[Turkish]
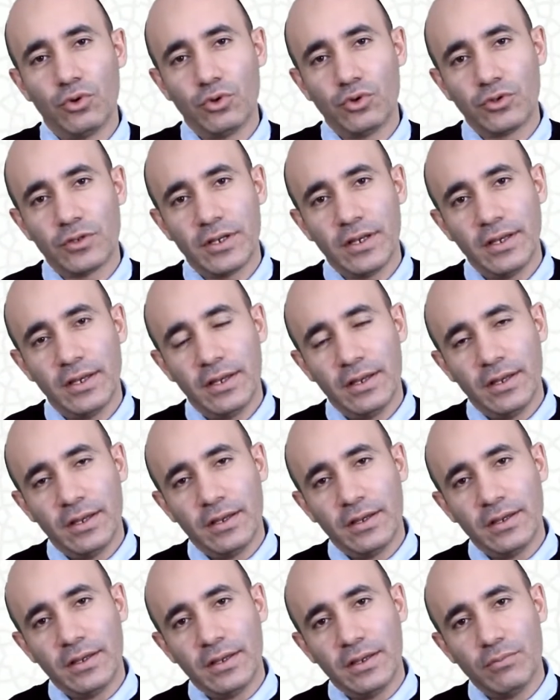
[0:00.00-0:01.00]
Oysa
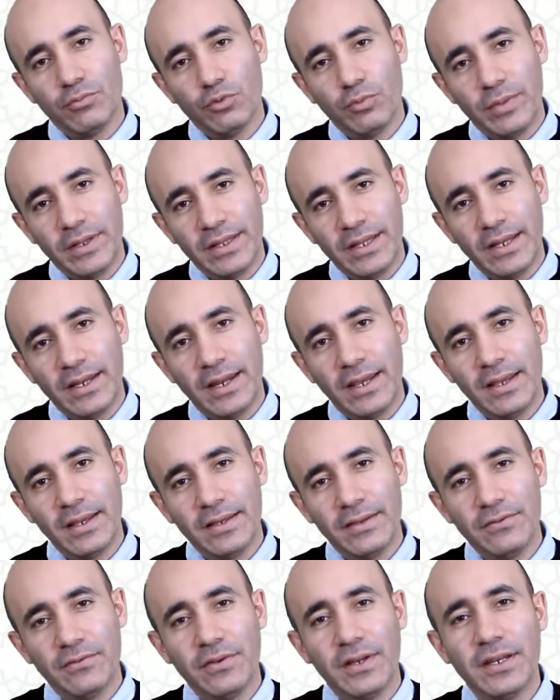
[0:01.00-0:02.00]
e, bu bedene
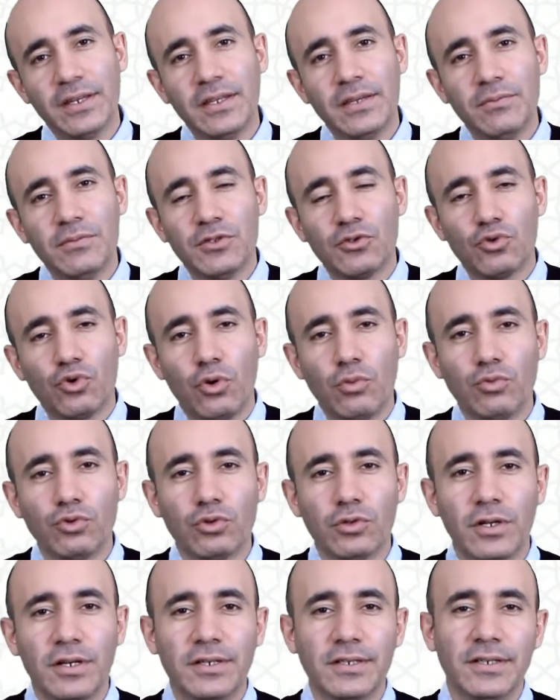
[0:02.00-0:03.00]
verdiğimiz
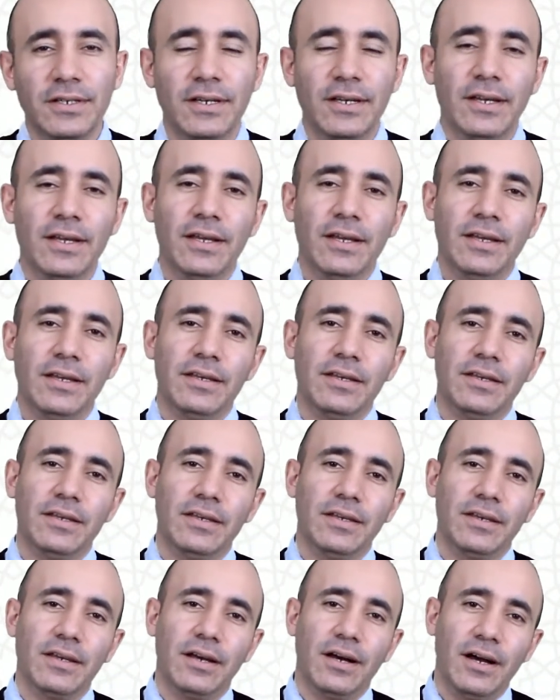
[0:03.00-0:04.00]
komutları
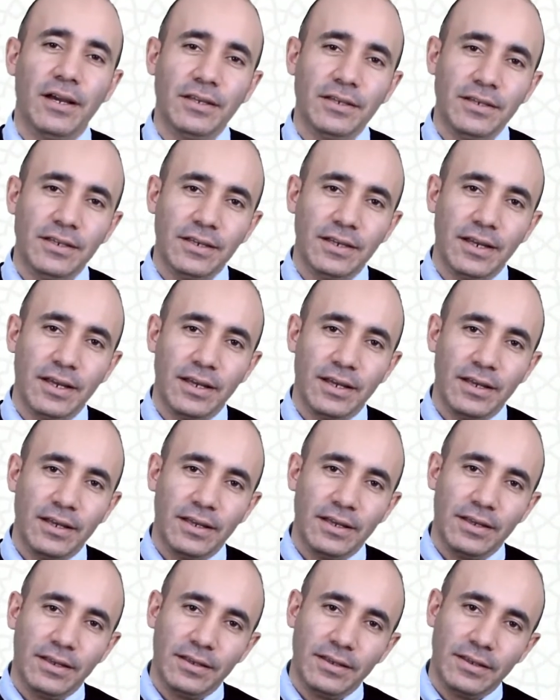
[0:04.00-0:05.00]
e, aynıyla
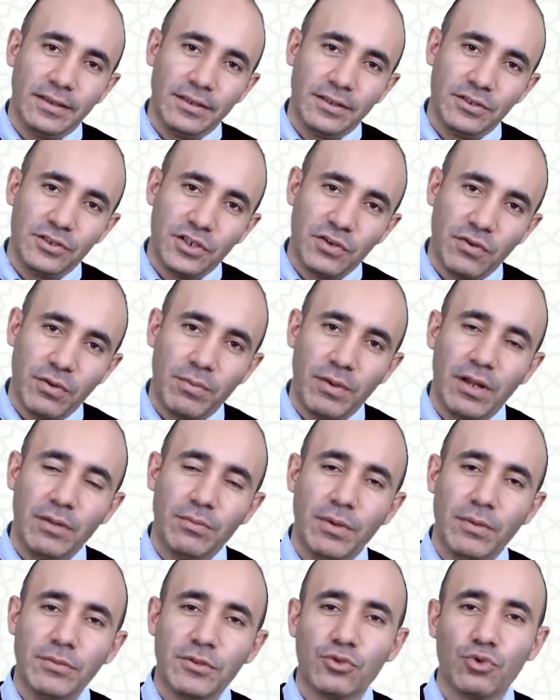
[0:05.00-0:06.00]
e, cevap
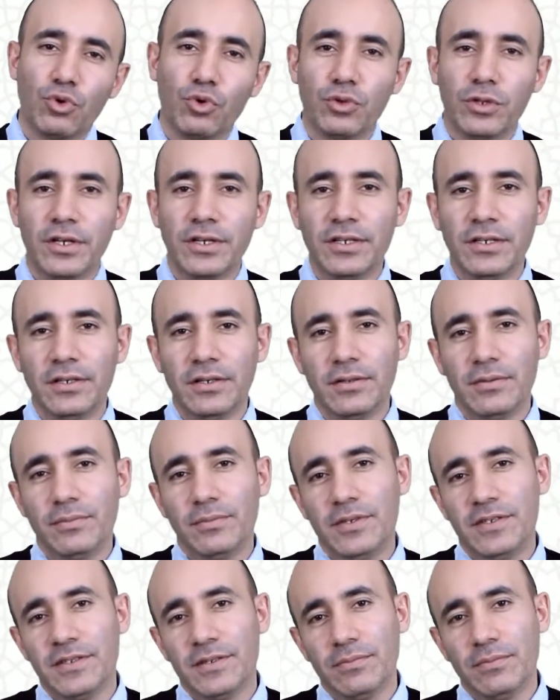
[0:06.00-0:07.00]
almamız onları
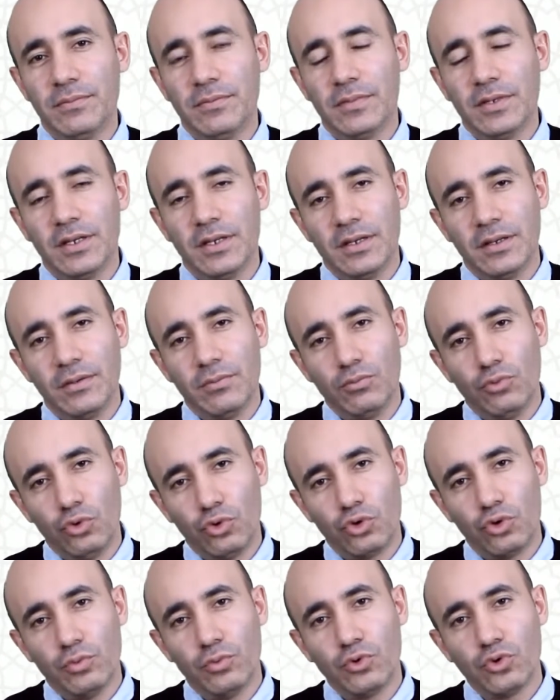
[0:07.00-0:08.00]
bizim e,
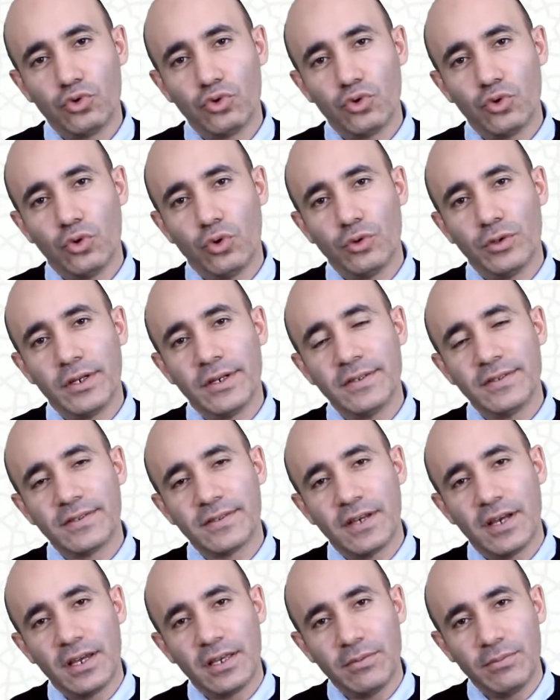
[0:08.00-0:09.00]
mülkümüz, onların
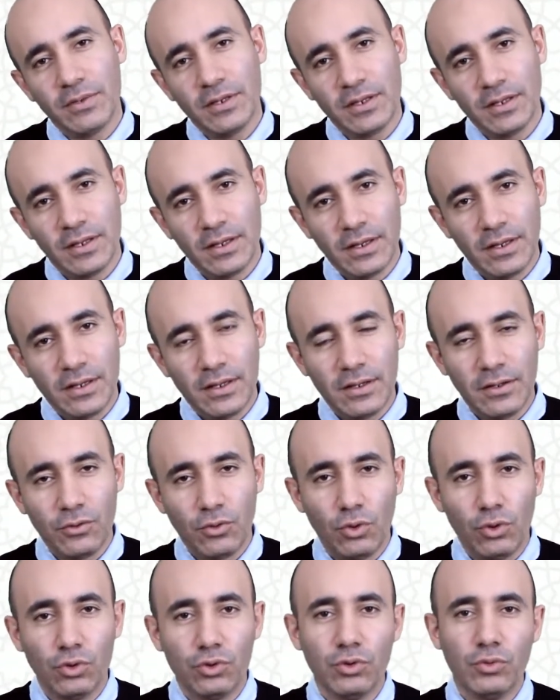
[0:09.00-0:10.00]
sahibi
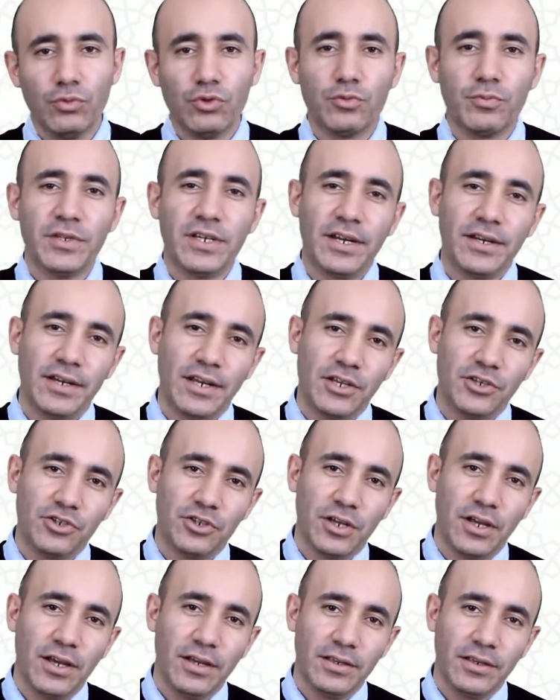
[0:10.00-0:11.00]
olduğumuz birer
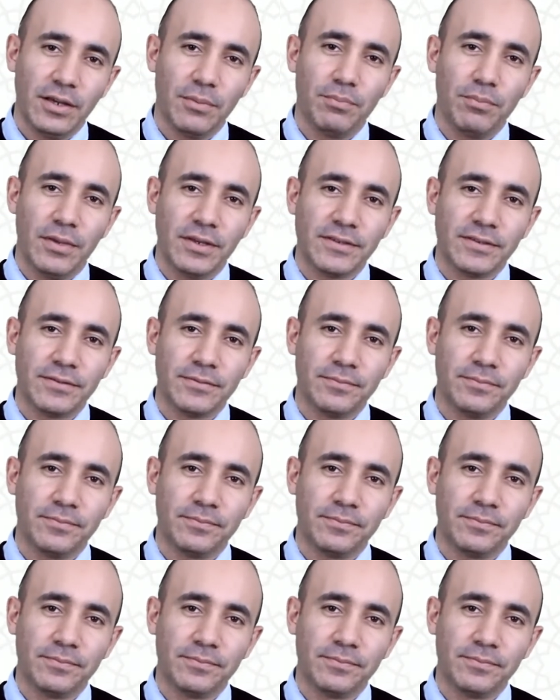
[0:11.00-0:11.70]
eşya yapmaz.